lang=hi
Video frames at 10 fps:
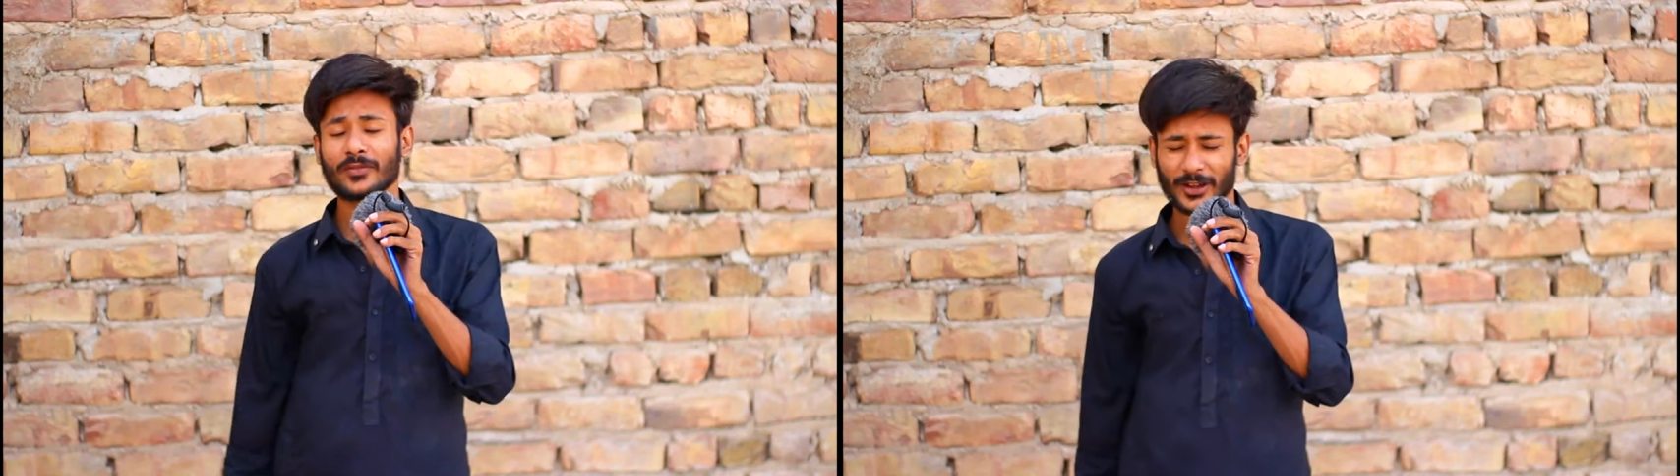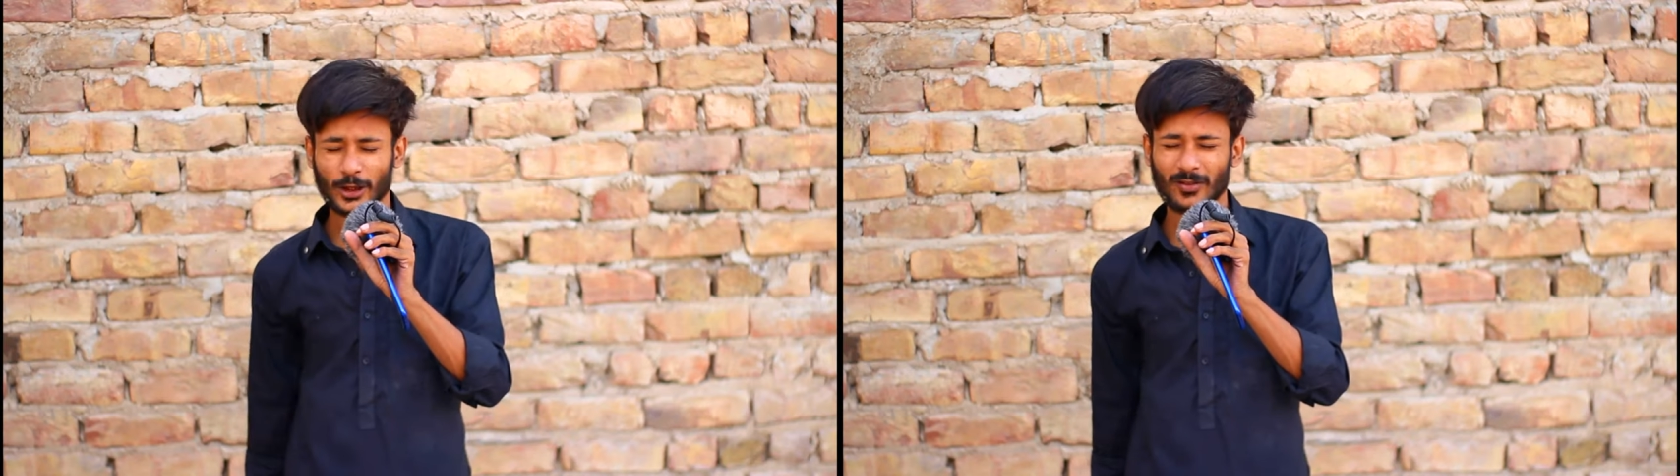
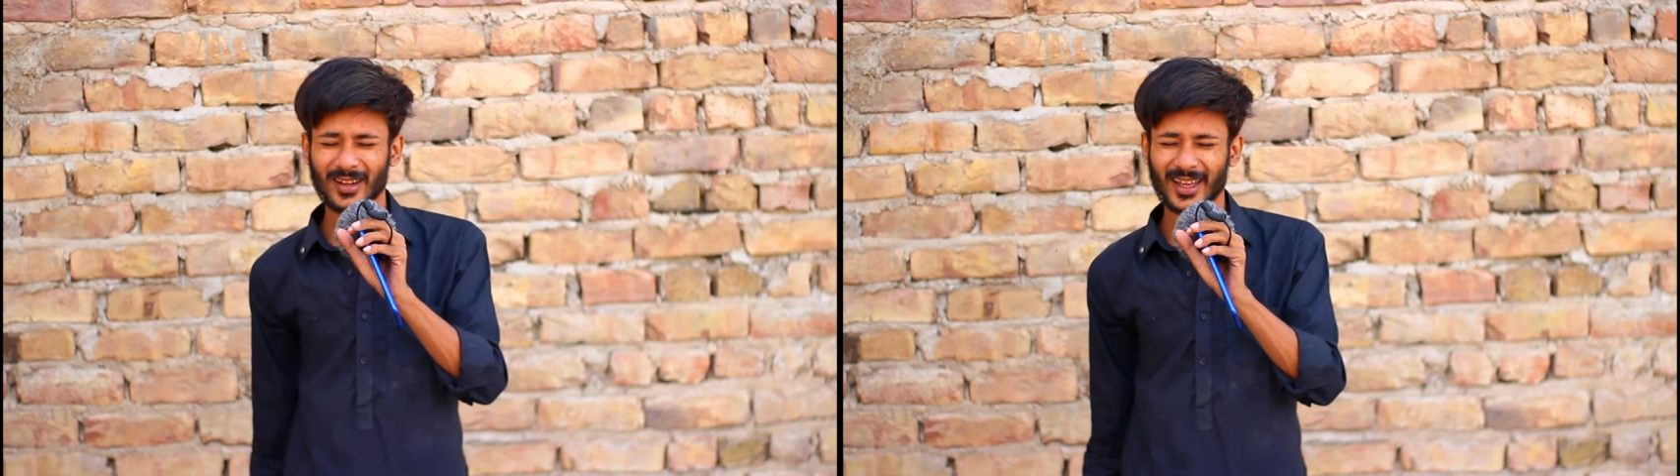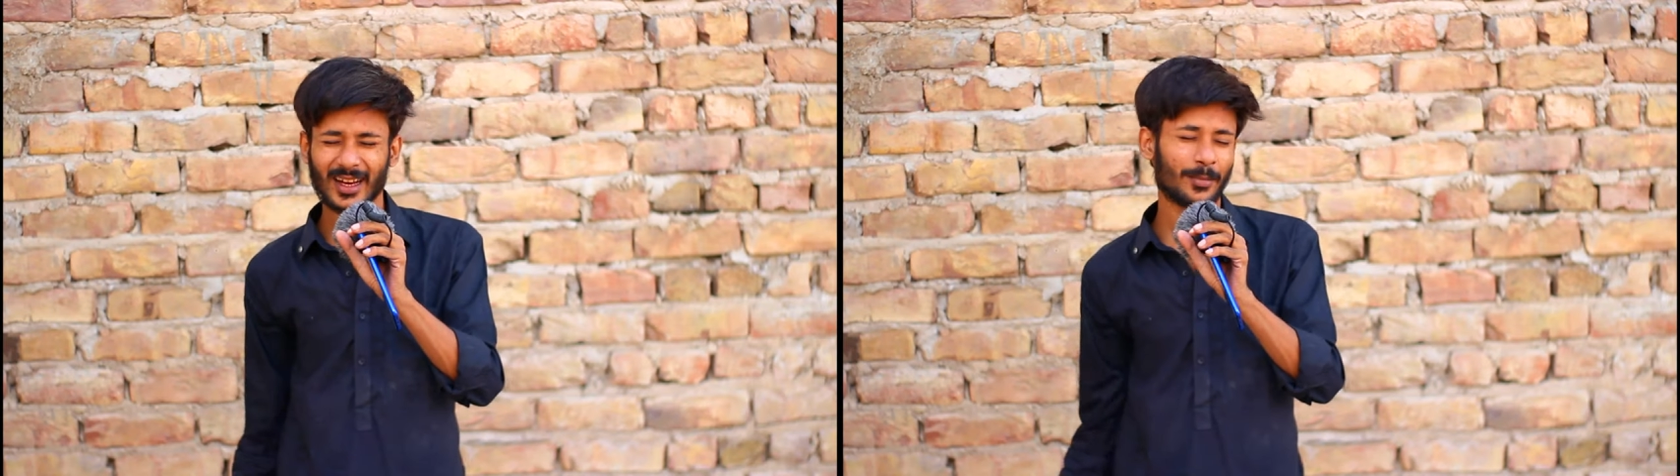वीडियो
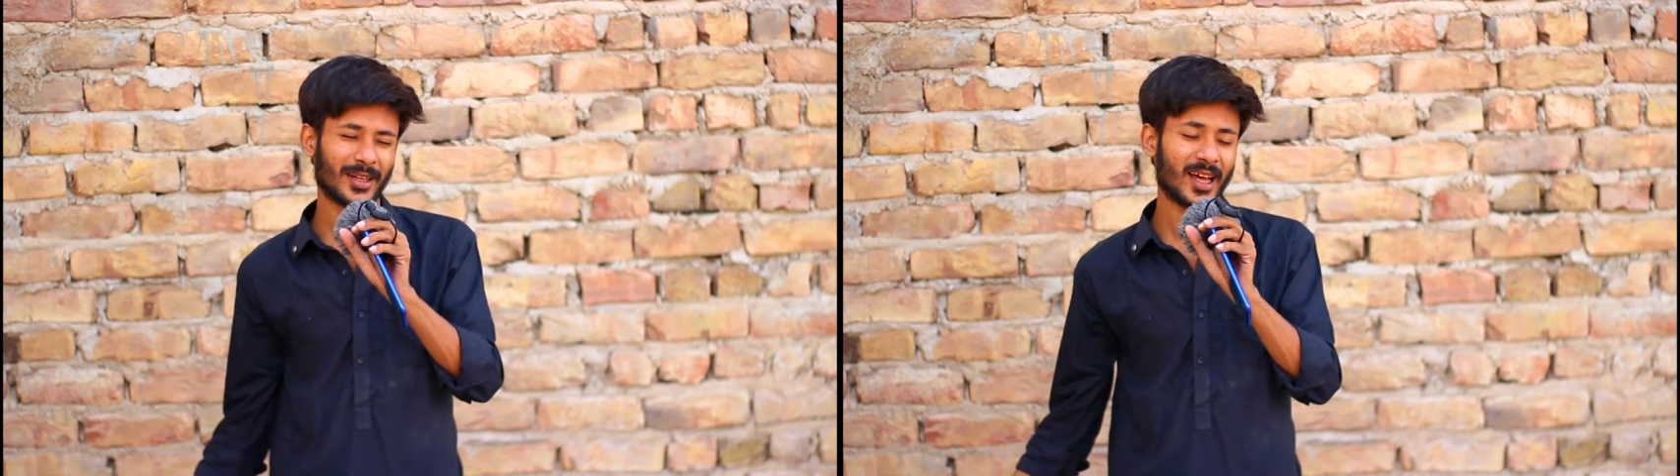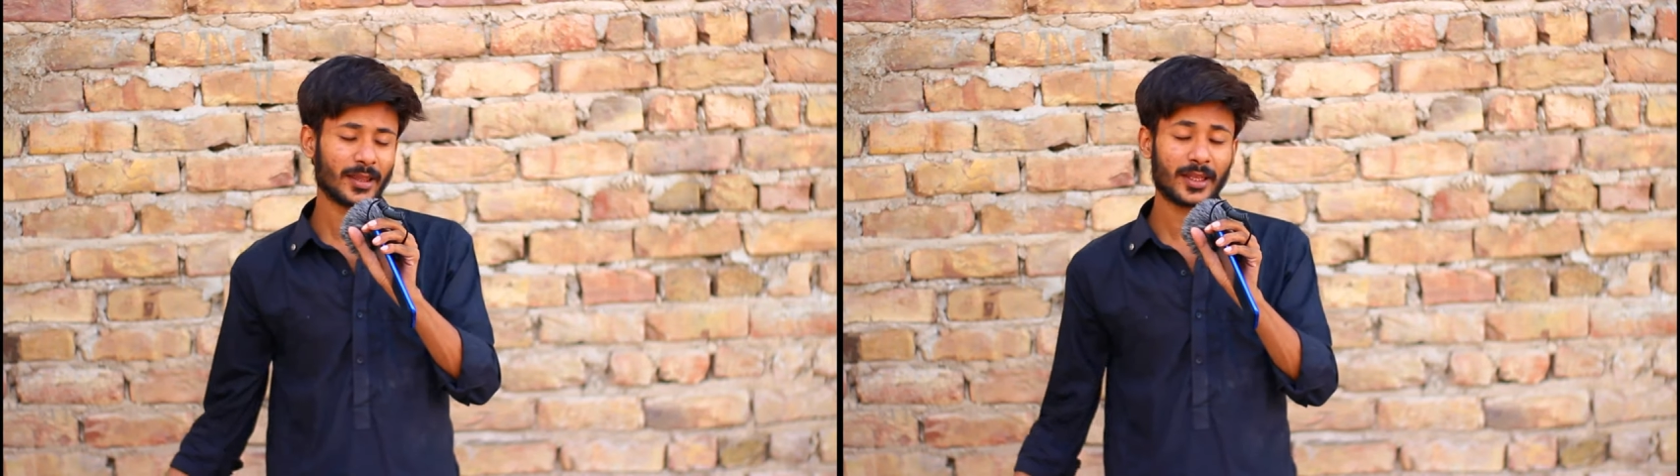वगैरह
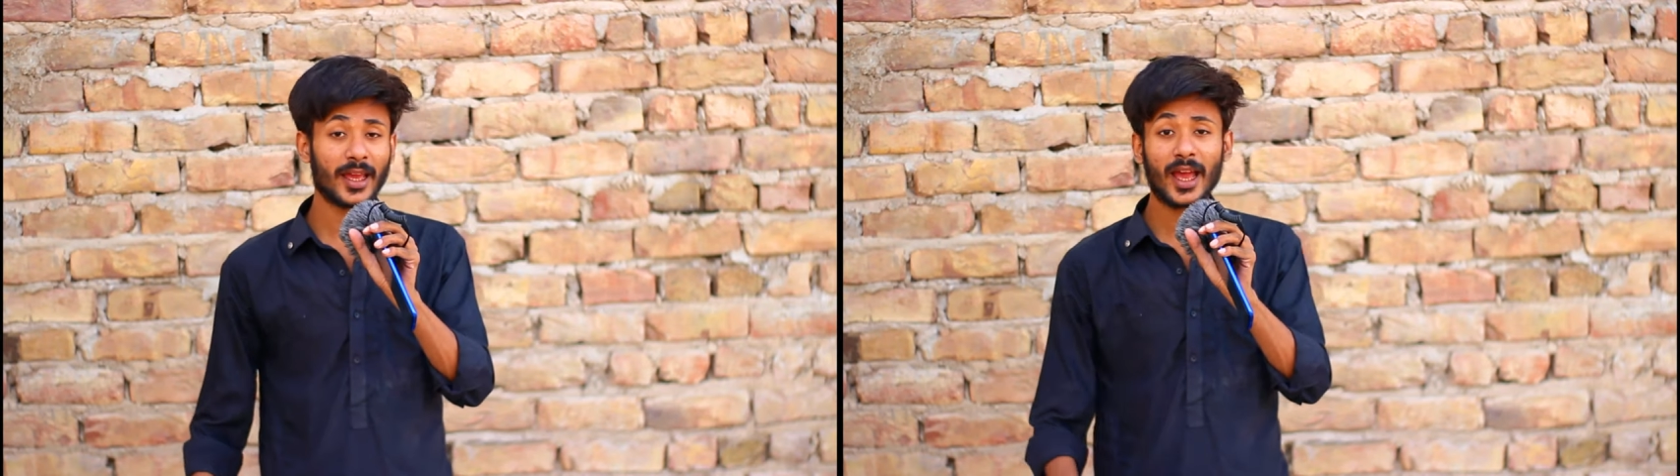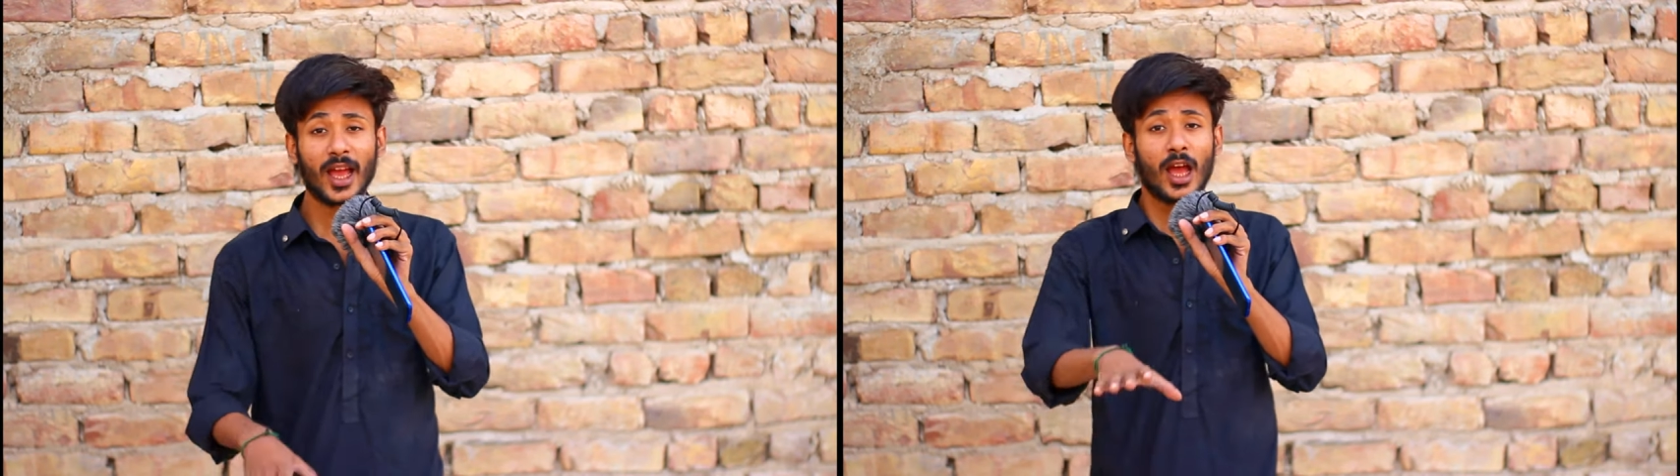बनाती है